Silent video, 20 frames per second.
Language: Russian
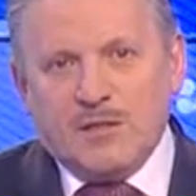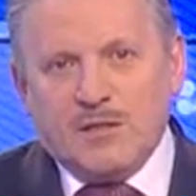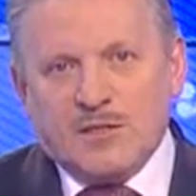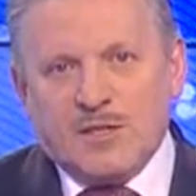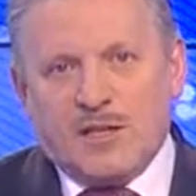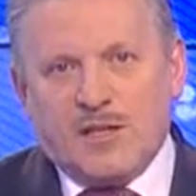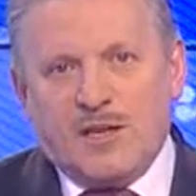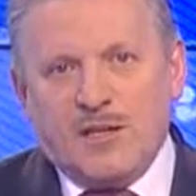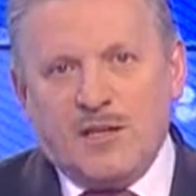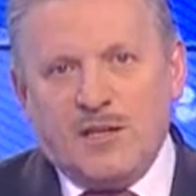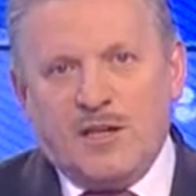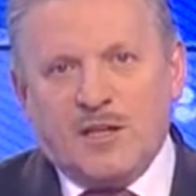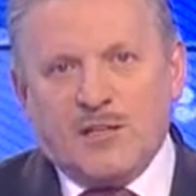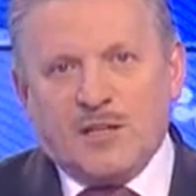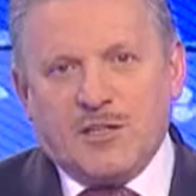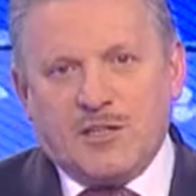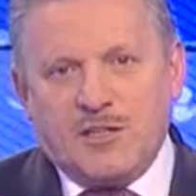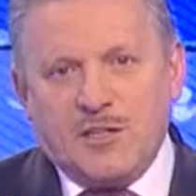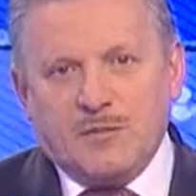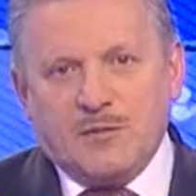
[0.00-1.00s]
Сохраняет
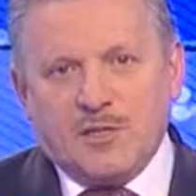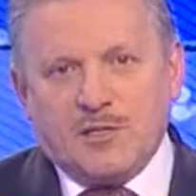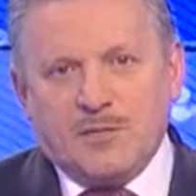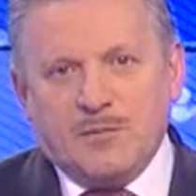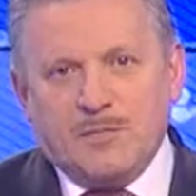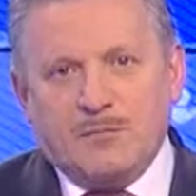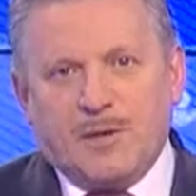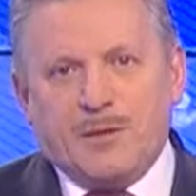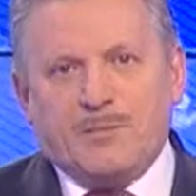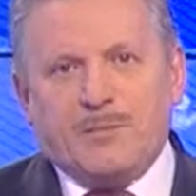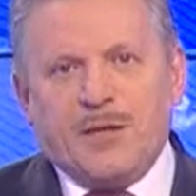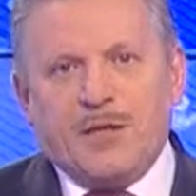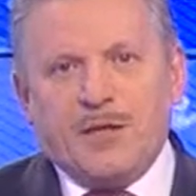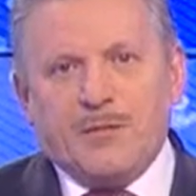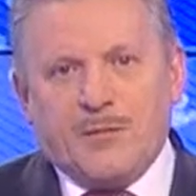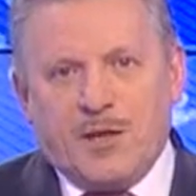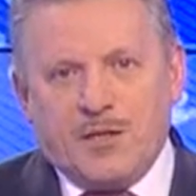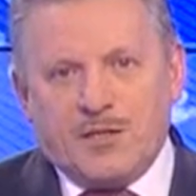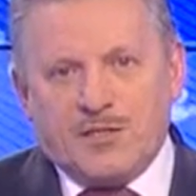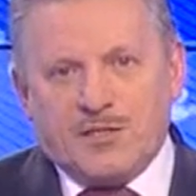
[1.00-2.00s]
активность
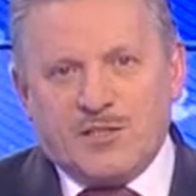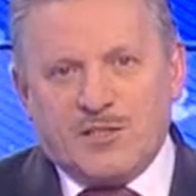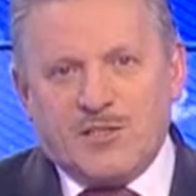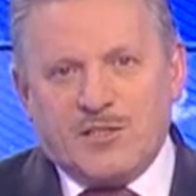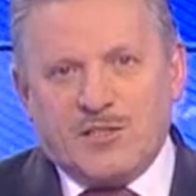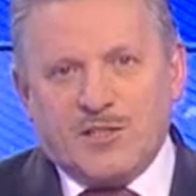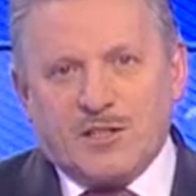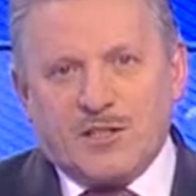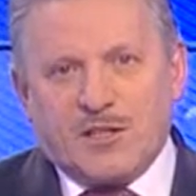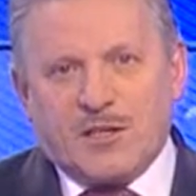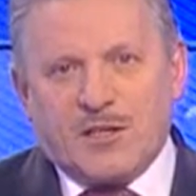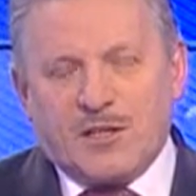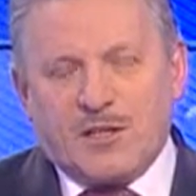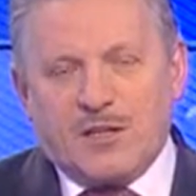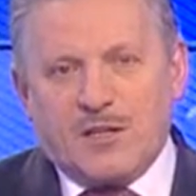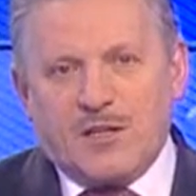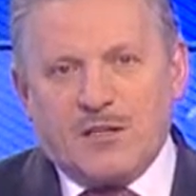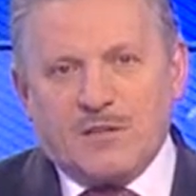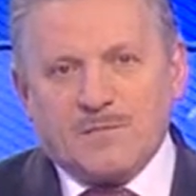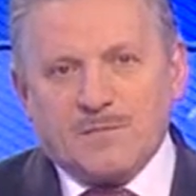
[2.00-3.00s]
предпринимательский сектор
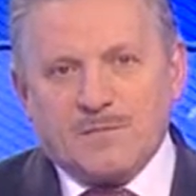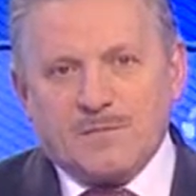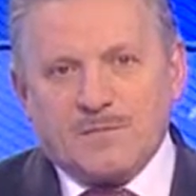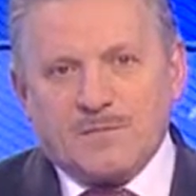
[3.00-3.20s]
края.